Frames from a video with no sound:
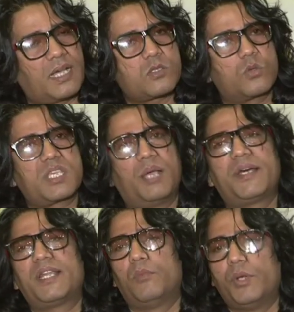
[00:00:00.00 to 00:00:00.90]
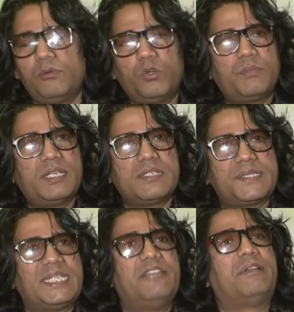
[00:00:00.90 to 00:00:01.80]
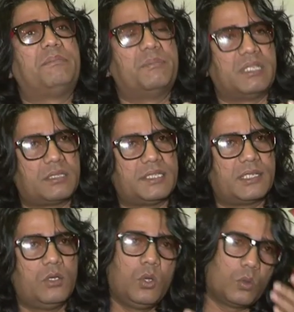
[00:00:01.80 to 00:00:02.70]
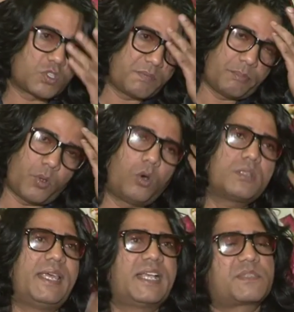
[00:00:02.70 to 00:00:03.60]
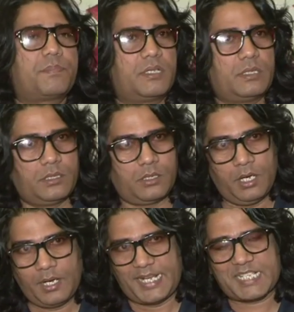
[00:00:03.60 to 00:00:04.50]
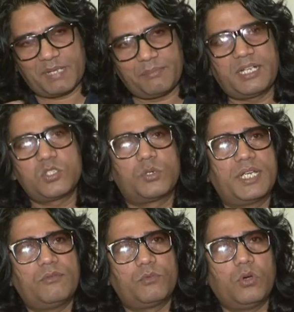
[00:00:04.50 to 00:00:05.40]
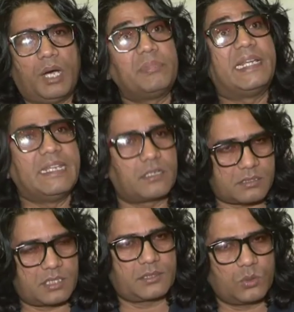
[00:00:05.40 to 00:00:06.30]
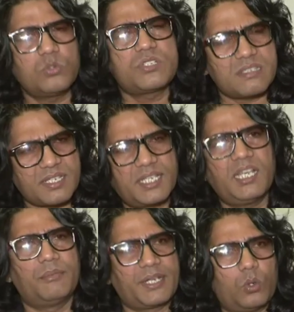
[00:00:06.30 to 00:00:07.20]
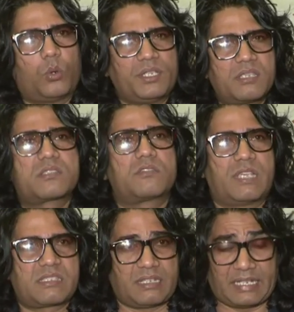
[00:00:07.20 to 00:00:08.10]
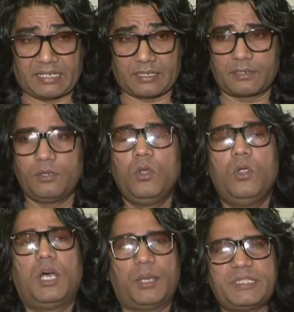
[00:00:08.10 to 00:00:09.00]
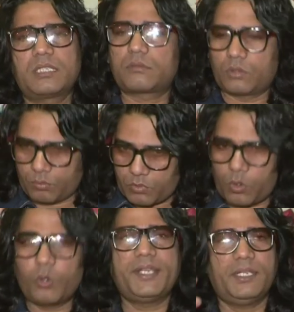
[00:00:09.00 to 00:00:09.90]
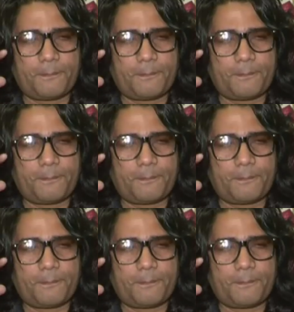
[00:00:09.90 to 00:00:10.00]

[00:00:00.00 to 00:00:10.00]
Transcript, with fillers: ख़ास तौर से हमारे बॉलीवुड में जितनी फिल्में बनती हैं उसमें बहुत एक्सपेरिमेंट जो है वो हम नहीं कर सकते कुछ चीज़ें हैं हमारी ऑडियंस वैसी नहीं है अभी तक हो रही